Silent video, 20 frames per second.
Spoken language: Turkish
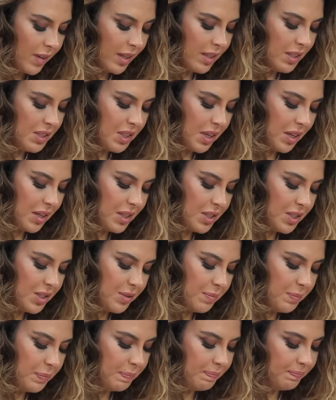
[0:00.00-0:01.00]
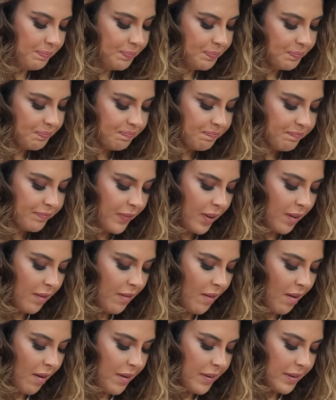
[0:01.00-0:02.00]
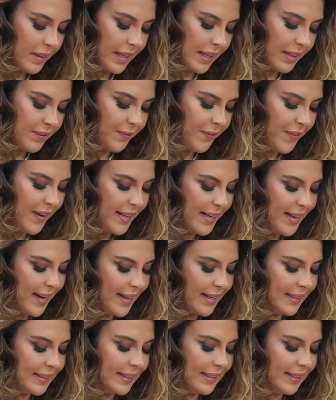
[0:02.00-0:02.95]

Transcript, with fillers: İç harcı yani fena